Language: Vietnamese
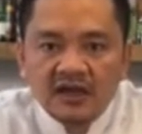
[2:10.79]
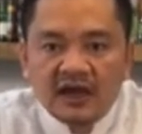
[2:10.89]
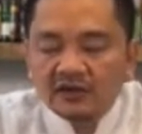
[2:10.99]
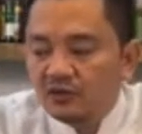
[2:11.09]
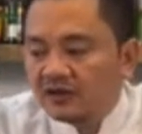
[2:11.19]

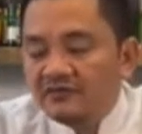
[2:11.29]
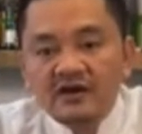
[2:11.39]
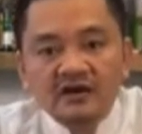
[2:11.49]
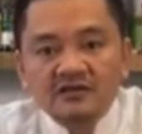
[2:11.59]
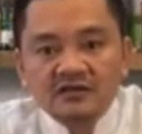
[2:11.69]
ăn thua là cái
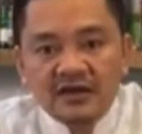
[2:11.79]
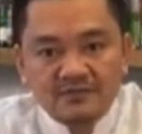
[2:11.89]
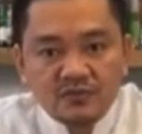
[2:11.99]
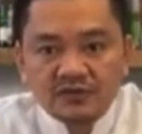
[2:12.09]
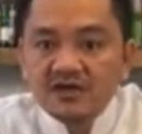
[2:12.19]
phần nước
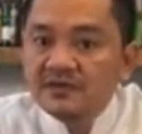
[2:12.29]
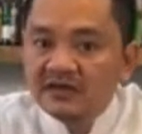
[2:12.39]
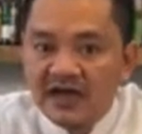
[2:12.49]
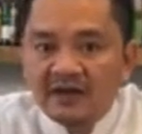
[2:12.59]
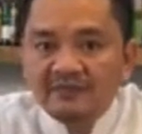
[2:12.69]
chấm một tí để
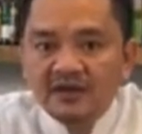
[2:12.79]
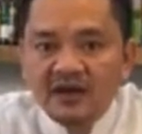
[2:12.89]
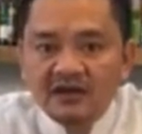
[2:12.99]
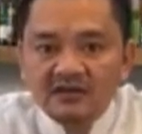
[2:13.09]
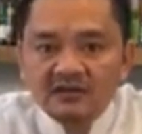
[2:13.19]
mình làm nó
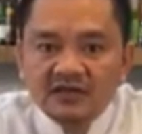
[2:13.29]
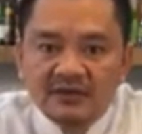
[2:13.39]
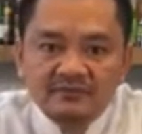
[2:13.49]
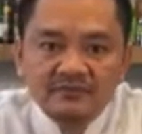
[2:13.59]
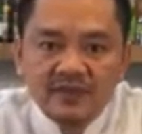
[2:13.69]
là nước
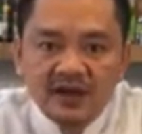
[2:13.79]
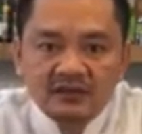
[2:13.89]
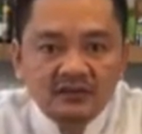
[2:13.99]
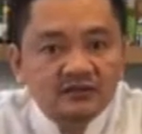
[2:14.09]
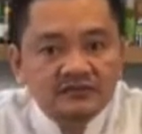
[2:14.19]
chấm mà
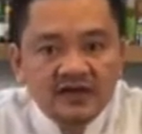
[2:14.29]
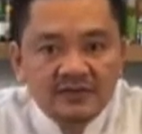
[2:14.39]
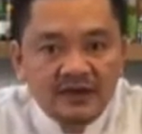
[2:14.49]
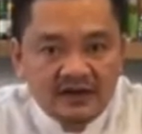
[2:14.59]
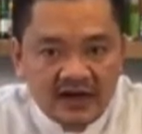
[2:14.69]
tương với
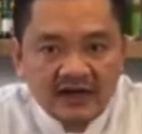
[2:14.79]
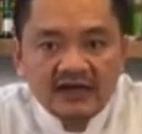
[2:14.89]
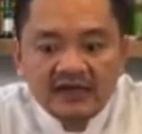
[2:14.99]
lại mè rang